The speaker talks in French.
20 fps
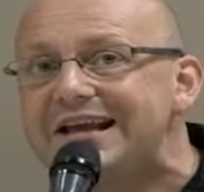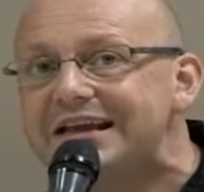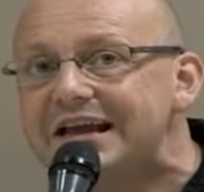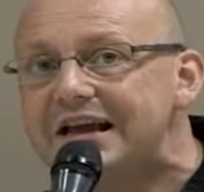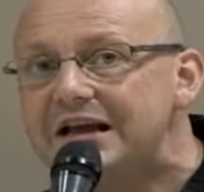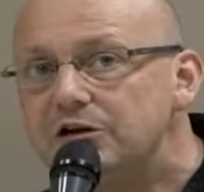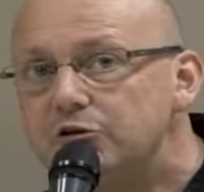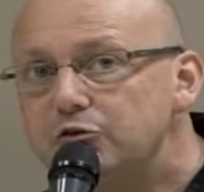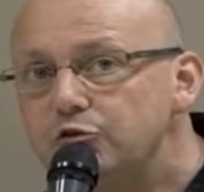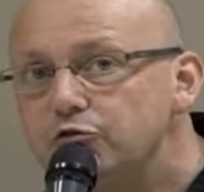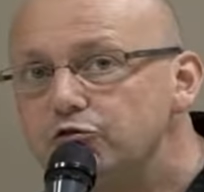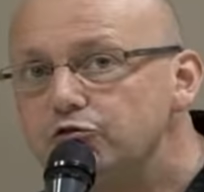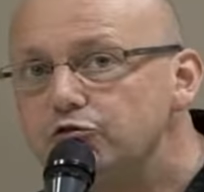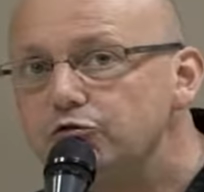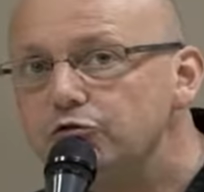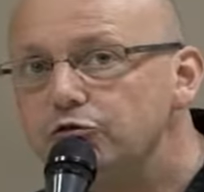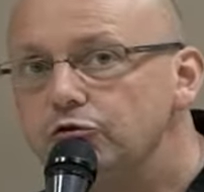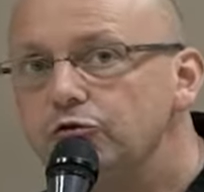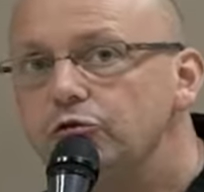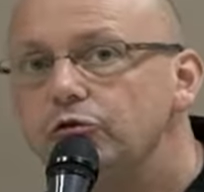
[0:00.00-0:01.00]

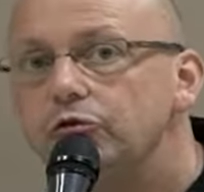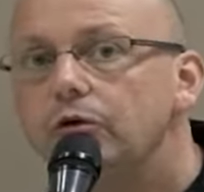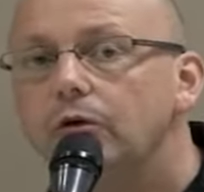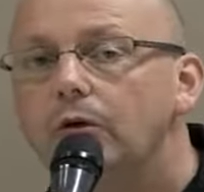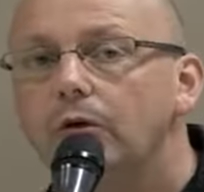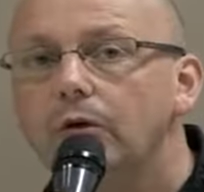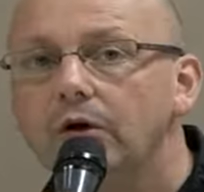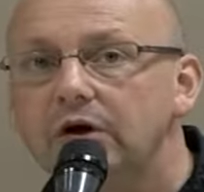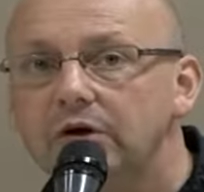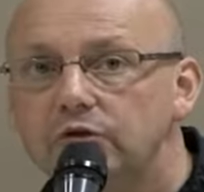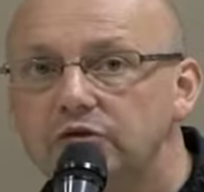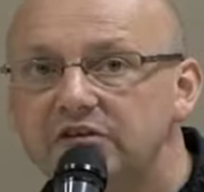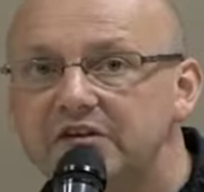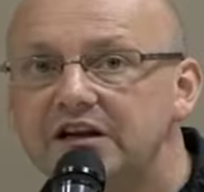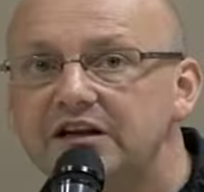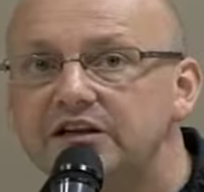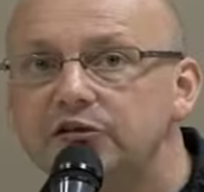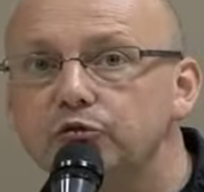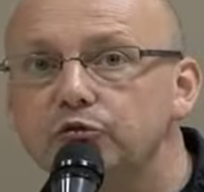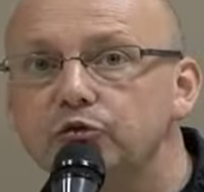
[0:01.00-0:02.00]
Quelques-unes ont réussi
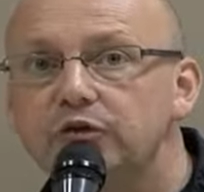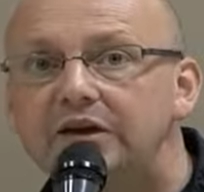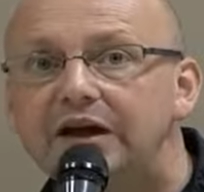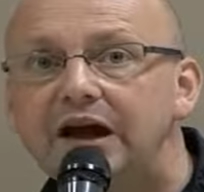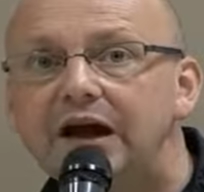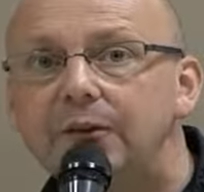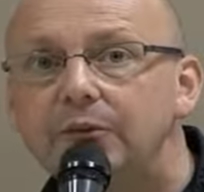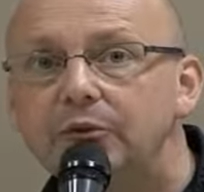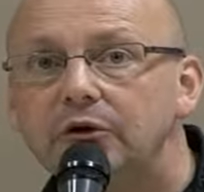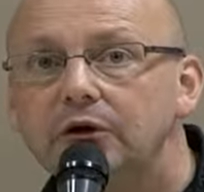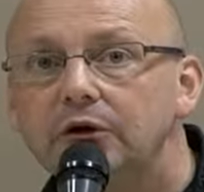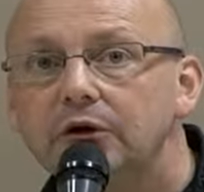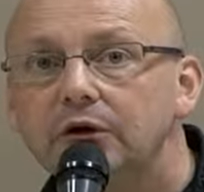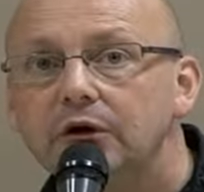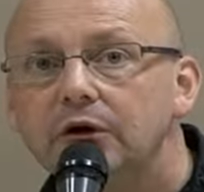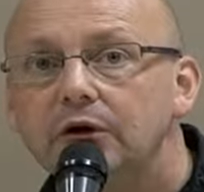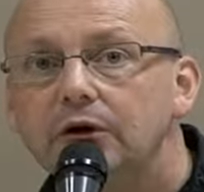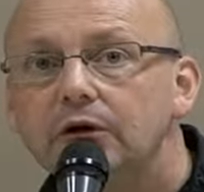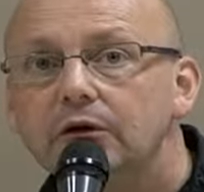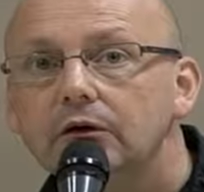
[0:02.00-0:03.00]
à aller sur le câble,
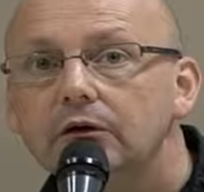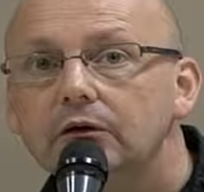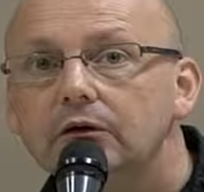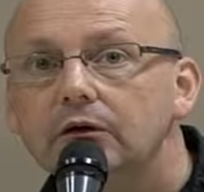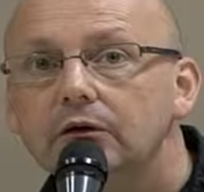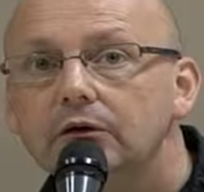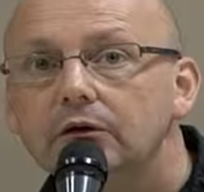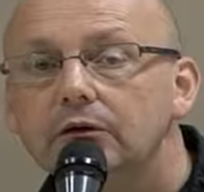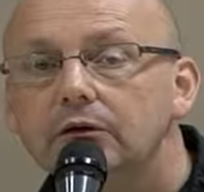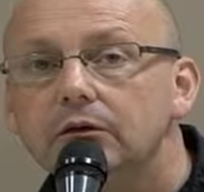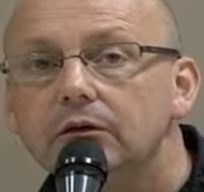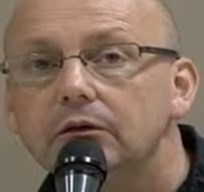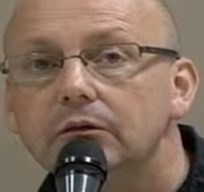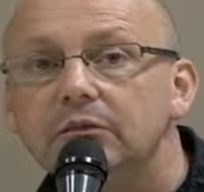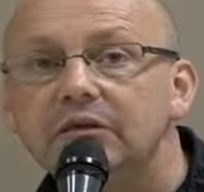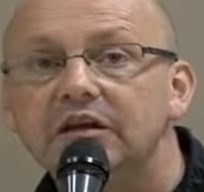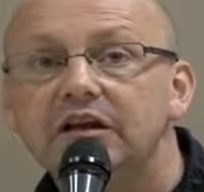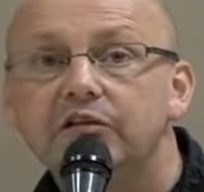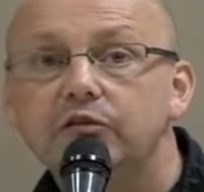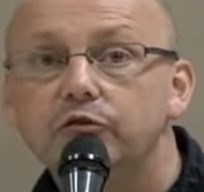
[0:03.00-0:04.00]
euh,
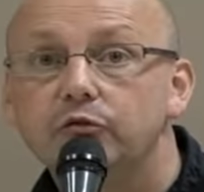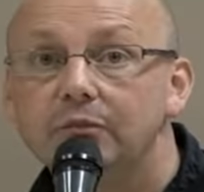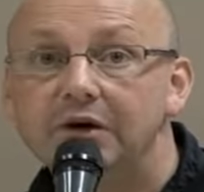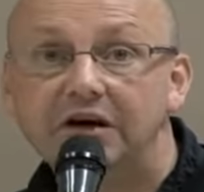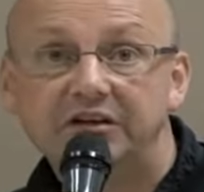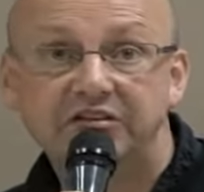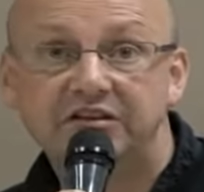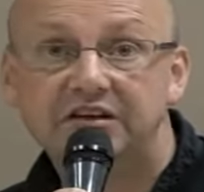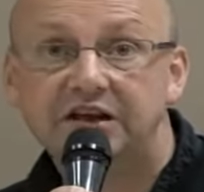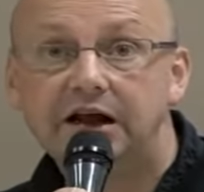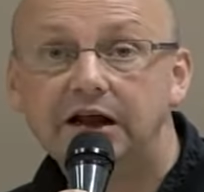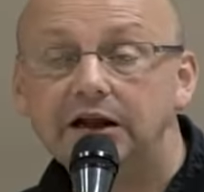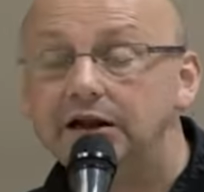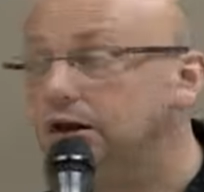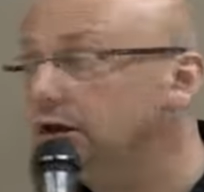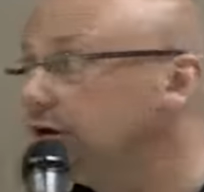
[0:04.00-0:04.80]
mais elles sont marginales.